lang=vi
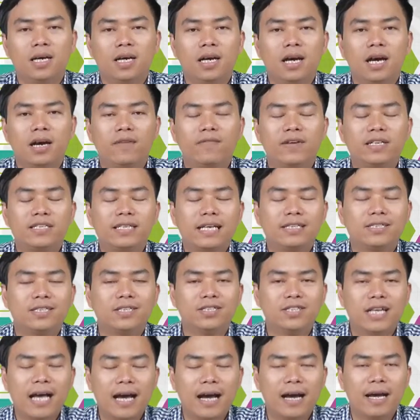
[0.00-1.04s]
À, và giả sử
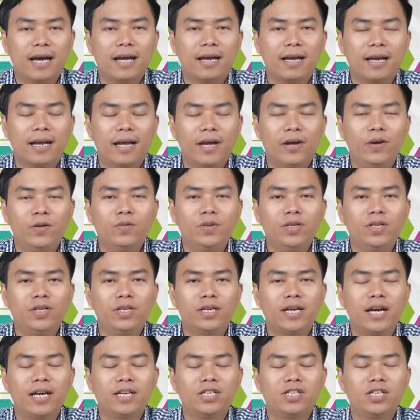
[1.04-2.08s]
rằng nếu như
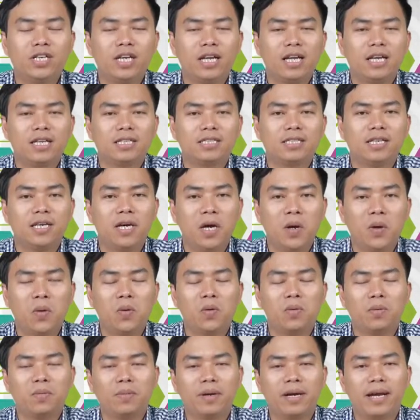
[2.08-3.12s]
các anh chị là
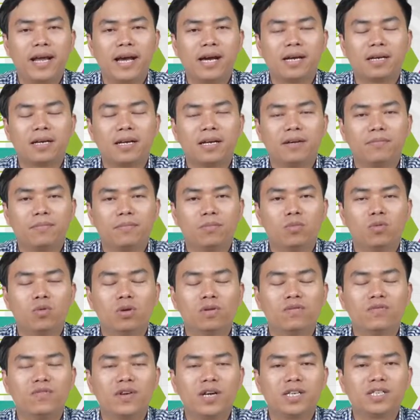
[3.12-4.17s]
CEO mà đang định
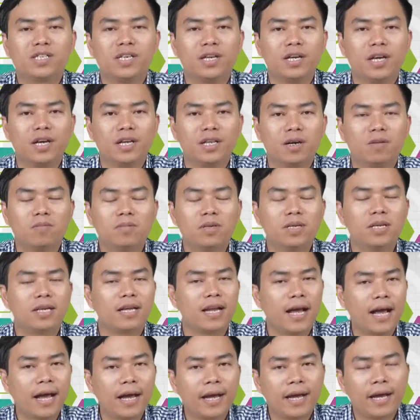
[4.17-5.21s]
muốn phát triển hệ thống như thế
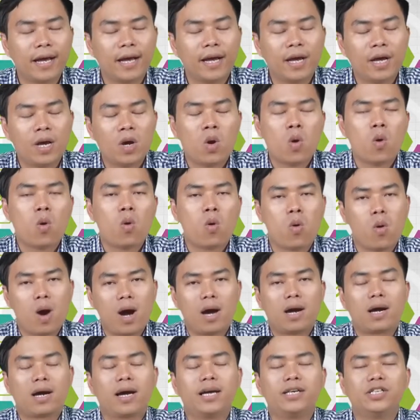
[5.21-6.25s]
này, hoặc
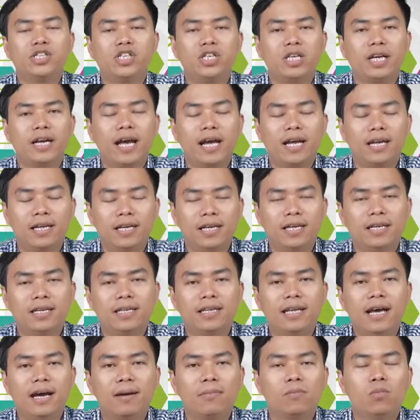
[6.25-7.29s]
các anh chị là đại lý
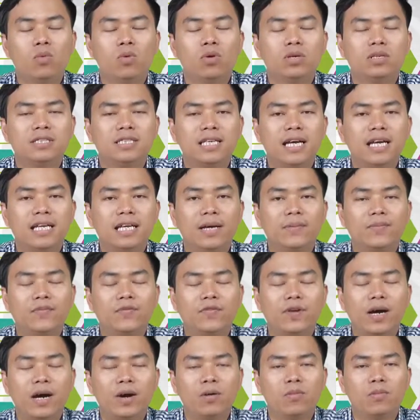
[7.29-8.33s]
đang muốn gia nhập
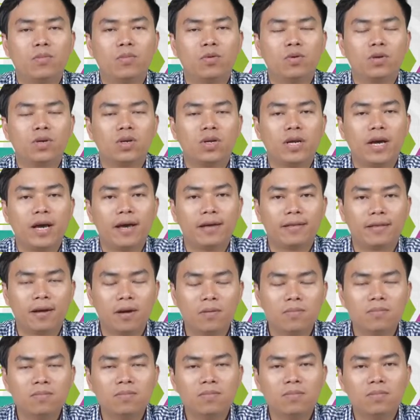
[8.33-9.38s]
vào một hệ
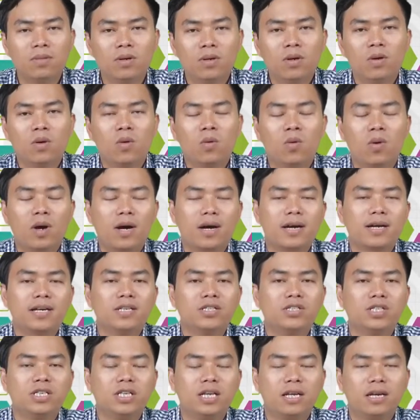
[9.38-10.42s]
thống, hoặc các anh
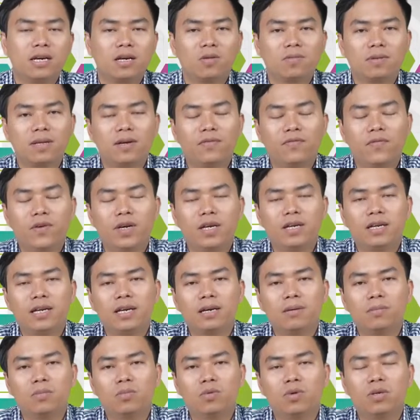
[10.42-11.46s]
chị là cộng tác viên
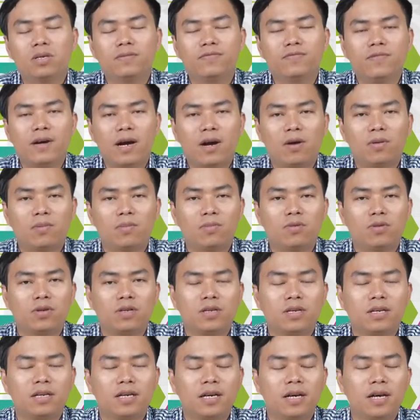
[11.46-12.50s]
đang muốn vào một
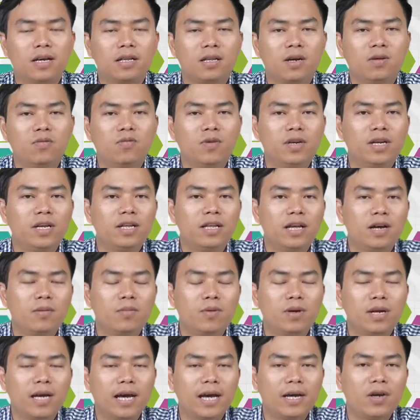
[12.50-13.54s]
cái hệ thống và đi theo
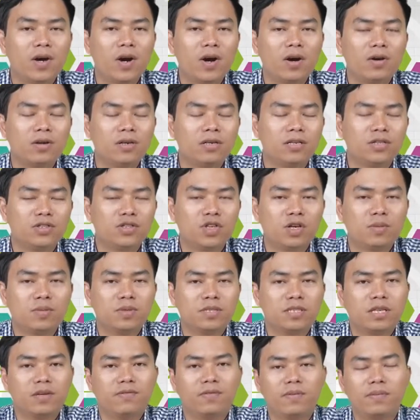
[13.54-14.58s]
một ai đó lựa chọn một
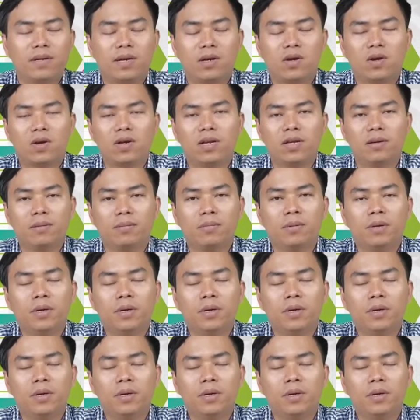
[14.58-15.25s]
sản phẩm nào đó để